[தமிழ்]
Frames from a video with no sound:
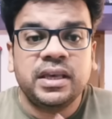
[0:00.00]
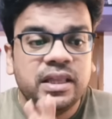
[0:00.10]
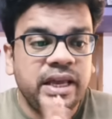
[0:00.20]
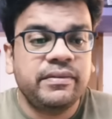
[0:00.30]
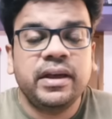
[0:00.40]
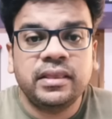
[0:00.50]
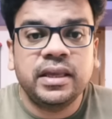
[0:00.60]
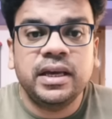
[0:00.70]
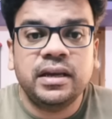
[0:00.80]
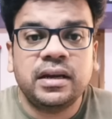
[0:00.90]
இதை
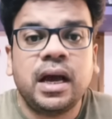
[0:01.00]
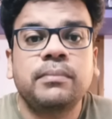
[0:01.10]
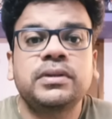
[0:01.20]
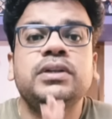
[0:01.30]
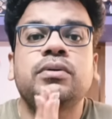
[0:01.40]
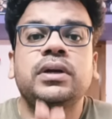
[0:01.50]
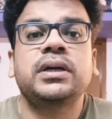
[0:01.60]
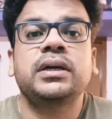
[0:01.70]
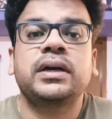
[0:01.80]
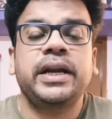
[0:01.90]
வைத்து நாம் வந்து ஒரு
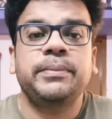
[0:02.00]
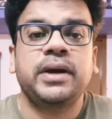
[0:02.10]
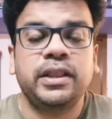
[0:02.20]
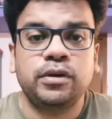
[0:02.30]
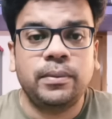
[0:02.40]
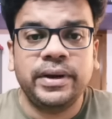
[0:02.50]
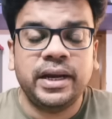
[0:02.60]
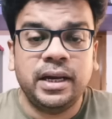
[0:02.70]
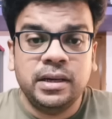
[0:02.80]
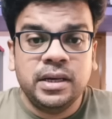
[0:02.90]
கணிப்பு கணித்தோம்
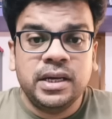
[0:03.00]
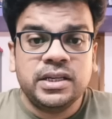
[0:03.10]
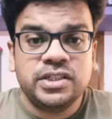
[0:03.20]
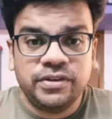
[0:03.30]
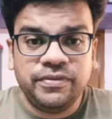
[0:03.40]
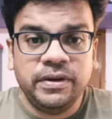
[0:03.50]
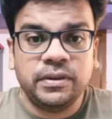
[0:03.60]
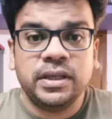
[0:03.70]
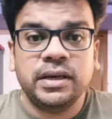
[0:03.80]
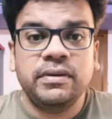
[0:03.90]
அப்படின்னா ஜெஃப்ரி
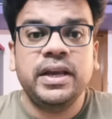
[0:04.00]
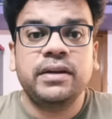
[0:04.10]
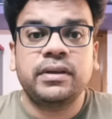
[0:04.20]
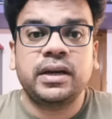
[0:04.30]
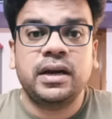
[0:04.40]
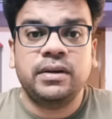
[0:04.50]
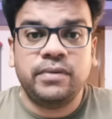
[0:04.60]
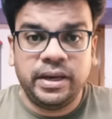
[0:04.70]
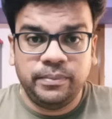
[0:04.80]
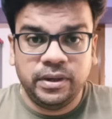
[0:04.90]
வந்து வெளியேறுவதற்கான
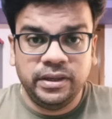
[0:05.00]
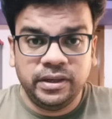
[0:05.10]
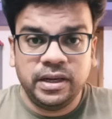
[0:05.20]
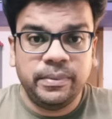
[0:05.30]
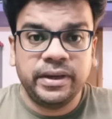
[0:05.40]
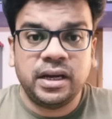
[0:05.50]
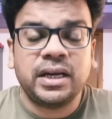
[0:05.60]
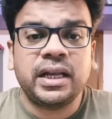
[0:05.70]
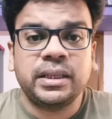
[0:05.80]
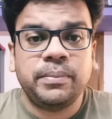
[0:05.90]
வாய்ப்புகள் இருக்குது அப்படிங்கிற
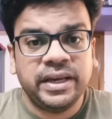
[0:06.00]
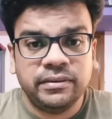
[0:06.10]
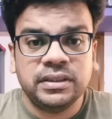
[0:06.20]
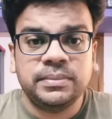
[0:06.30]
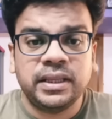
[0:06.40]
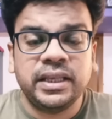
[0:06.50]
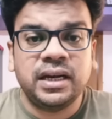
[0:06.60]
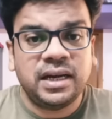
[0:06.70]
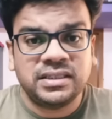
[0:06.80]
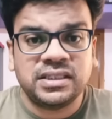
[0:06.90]
ஆனால் அந்த பையன் வந்து
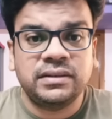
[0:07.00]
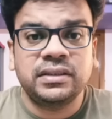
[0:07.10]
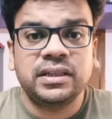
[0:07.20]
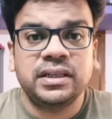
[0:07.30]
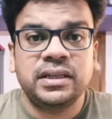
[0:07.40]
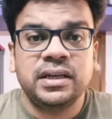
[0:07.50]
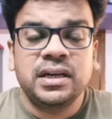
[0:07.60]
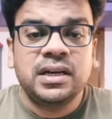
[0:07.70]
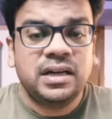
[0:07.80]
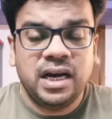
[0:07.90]
பார்த்திங்கன்னா லாஸ்ட்டாக வந்து
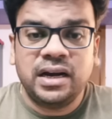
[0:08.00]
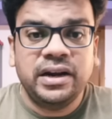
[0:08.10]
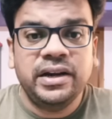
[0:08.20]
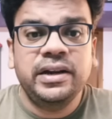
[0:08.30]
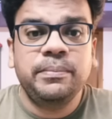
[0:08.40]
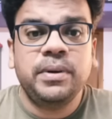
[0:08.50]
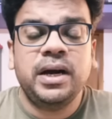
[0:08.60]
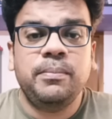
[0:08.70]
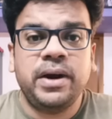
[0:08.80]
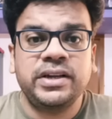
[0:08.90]
நான்
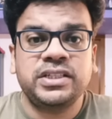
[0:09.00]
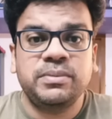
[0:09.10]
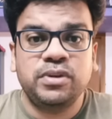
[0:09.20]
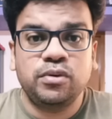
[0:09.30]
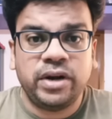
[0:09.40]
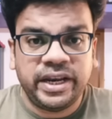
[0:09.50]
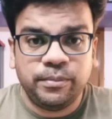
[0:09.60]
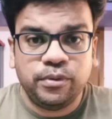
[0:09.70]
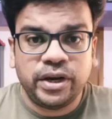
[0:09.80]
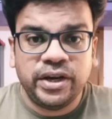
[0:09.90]
கண்டிப்பாக பாய்ஸ் டீம் வந்து உடைக்க
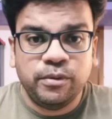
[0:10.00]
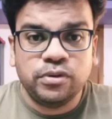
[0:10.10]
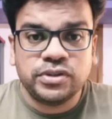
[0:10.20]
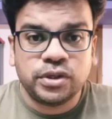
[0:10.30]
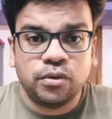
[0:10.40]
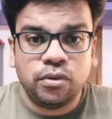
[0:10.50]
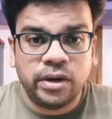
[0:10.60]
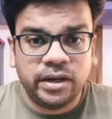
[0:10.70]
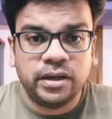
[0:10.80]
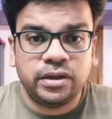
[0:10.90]
போகிறேன் ஒன்ஸ்
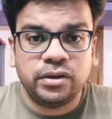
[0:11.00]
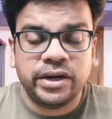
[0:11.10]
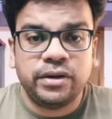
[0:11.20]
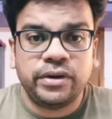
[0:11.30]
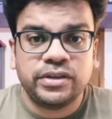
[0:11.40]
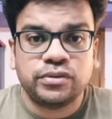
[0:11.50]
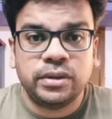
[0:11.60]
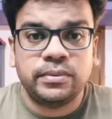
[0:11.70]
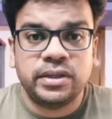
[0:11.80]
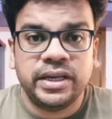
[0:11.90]
கோடு எடுக்கட்டும் என்னுடைய
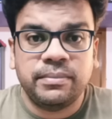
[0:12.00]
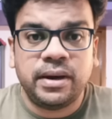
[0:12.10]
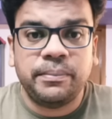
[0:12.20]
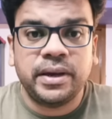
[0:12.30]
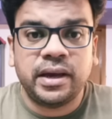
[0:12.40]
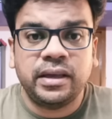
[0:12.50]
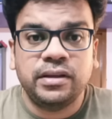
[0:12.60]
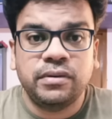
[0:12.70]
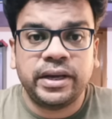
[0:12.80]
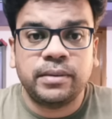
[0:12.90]
சுயர்போத்தை நீங்கள் பார்ப்பீங்க
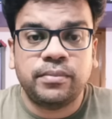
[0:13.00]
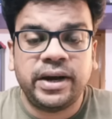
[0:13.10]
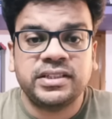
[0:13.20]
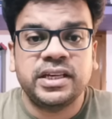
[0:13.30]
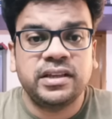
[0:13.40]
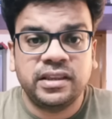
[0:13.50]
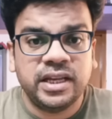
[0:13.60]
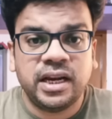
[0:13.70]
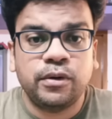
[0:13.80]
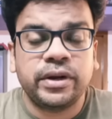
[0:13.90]
இது வரைக்கும் பாய்ஸ்
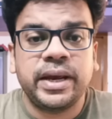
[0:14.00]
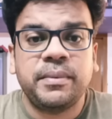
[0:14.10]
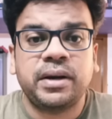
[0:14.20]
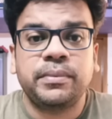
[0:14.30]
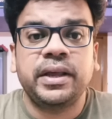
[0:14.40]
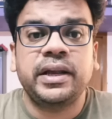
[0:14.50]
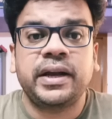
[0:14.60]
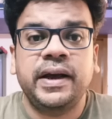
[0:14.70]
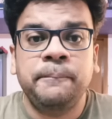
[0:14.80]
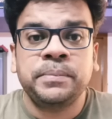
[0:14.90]
எதிர்த்து என்னால் ஒரு கேம் ஆட முடியாது ஏன்னா